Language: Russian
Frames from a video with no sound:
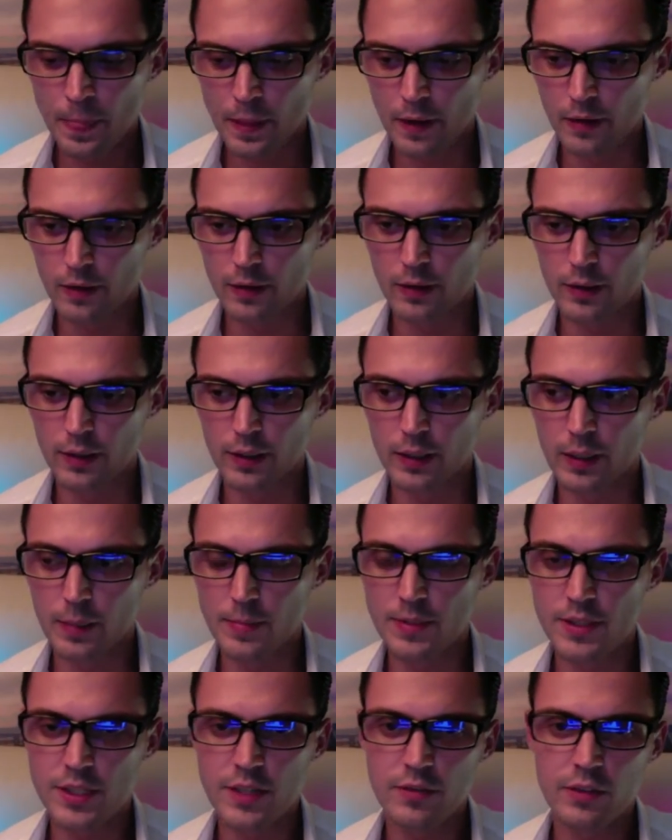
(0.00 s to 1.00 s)
а,
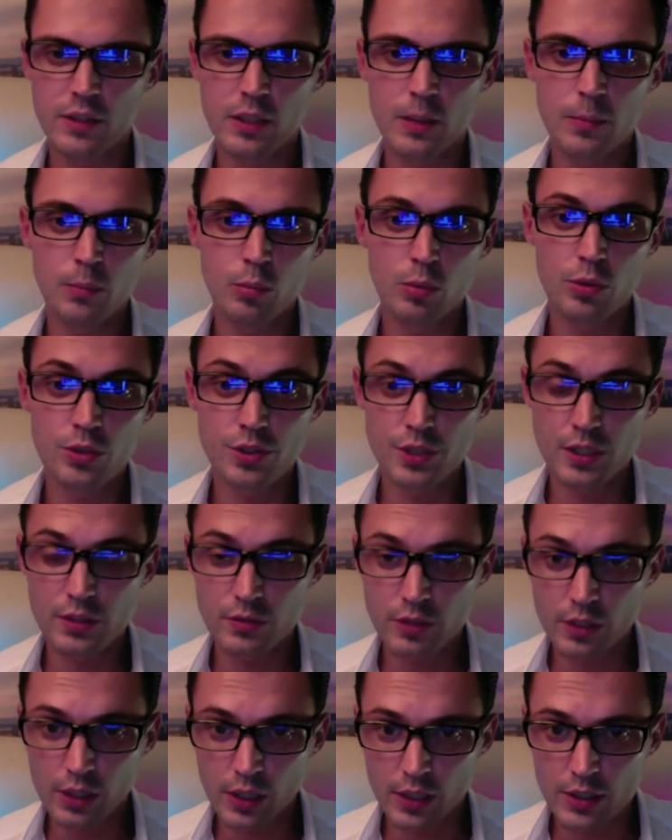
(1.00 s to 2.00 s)

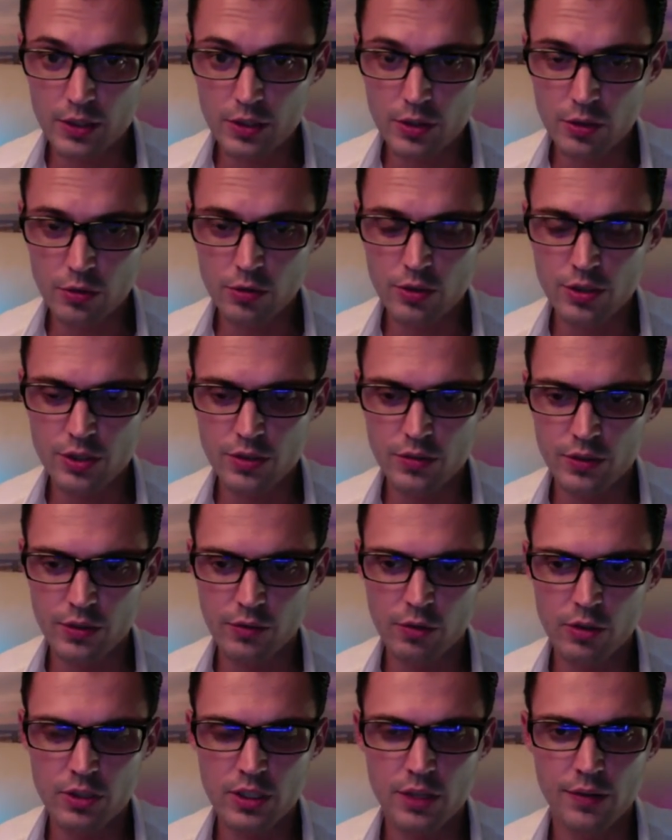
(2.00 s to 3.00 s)
обсессивно-компульсивные расстройства,
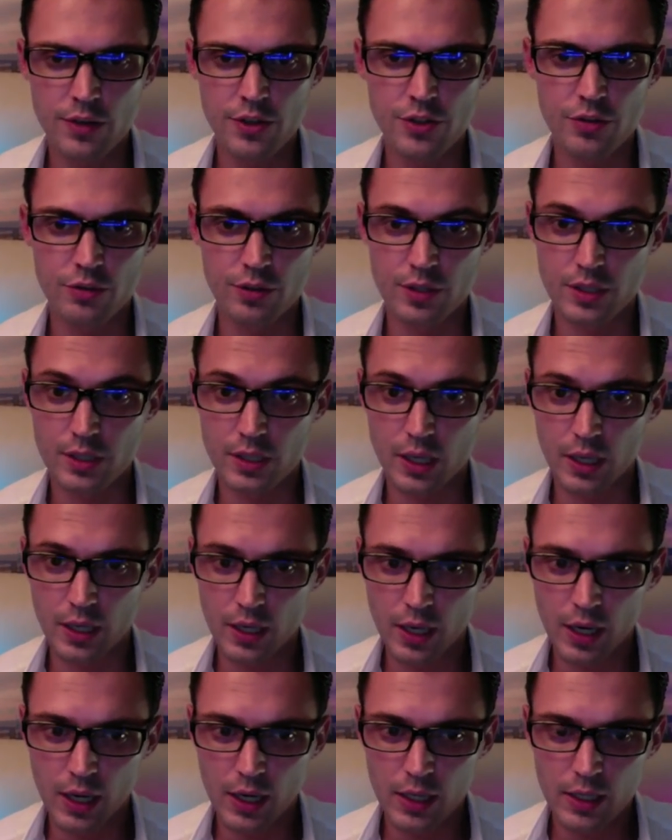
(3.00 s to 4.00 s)
невроз навязчивых
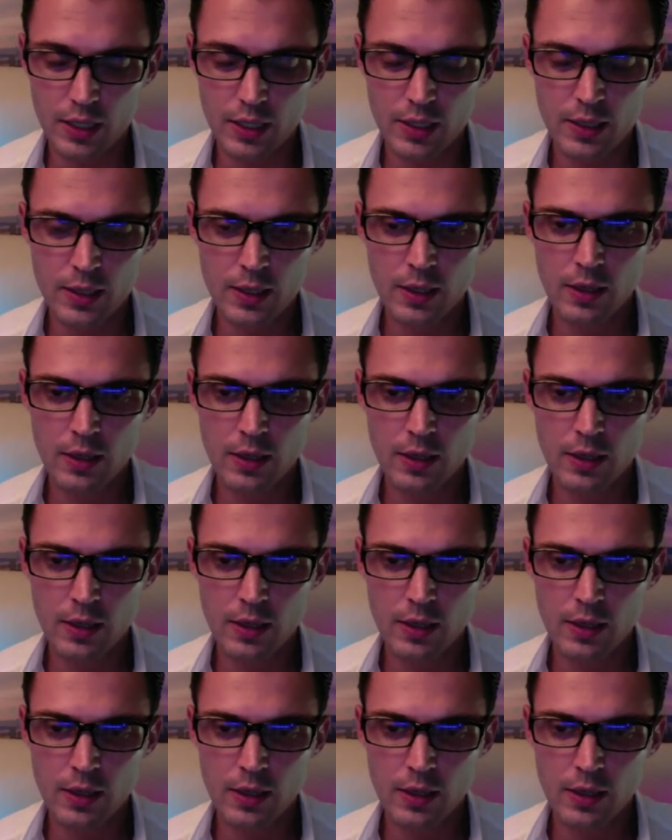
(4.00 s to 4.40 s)
состояний,